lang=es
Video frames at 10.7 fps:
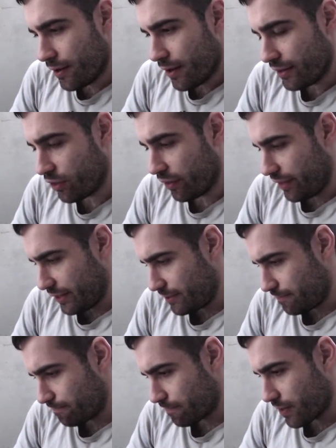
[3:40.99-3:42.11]

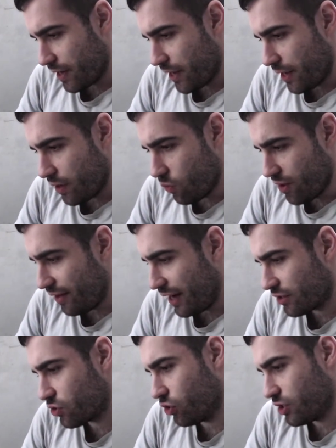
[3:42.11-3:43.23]
Entonces, eh, una de
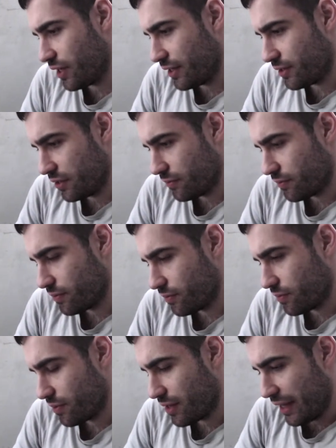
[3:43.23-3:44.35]
las cosas
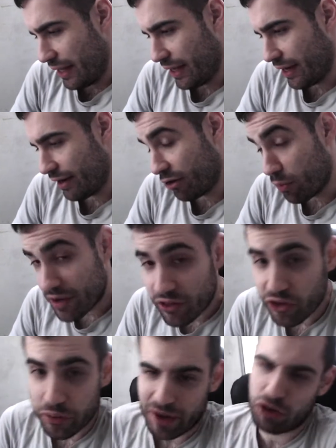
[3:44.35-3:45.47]
que
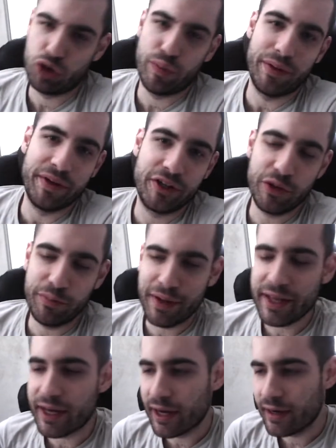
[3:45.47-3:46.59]
recomiendo bajo supervisión
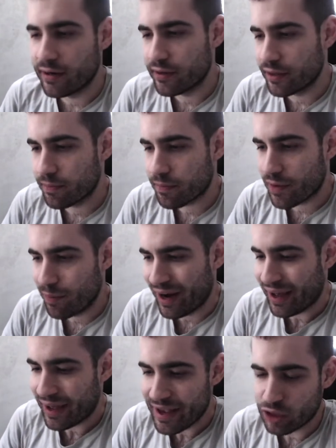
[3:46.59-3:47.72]
médica para
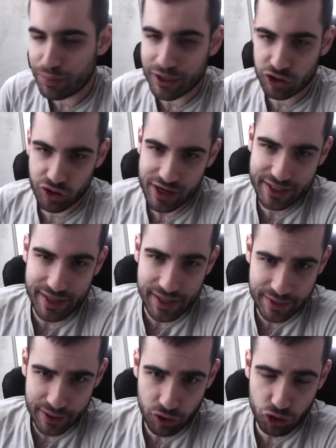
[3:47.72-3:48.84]
aquellas personas que ya
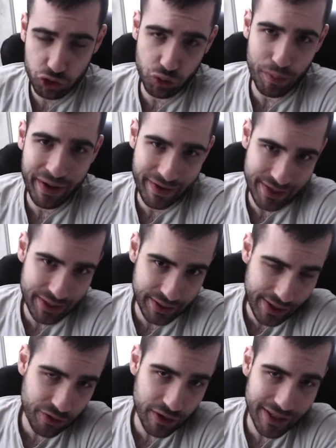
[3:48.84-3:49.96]
están acostumbradas a
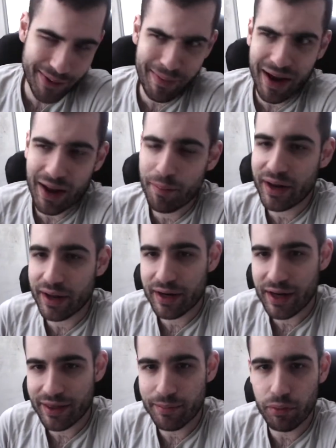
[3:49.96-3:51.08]
tratar con el tema del hambre y
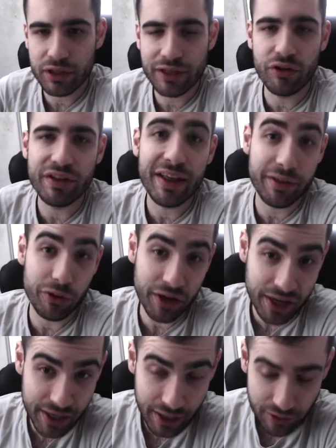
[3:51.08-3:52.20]
hacen por lo tanto dieta
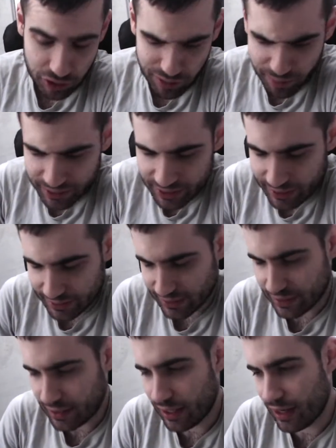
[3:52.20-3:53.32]
zoogénica, normalmente esta
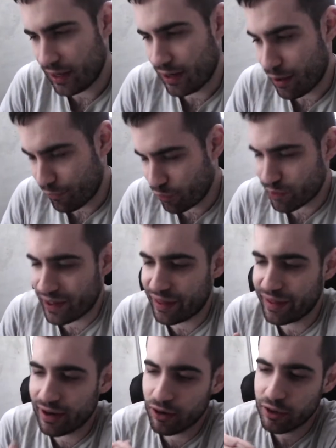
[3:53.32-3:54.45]
es la forma de
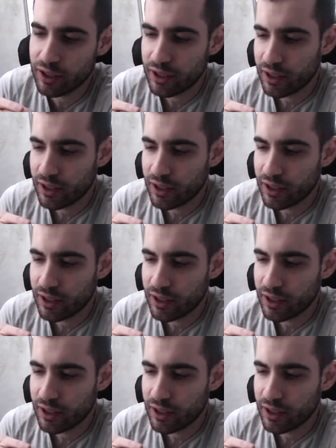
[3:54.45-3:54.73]
hacerlo,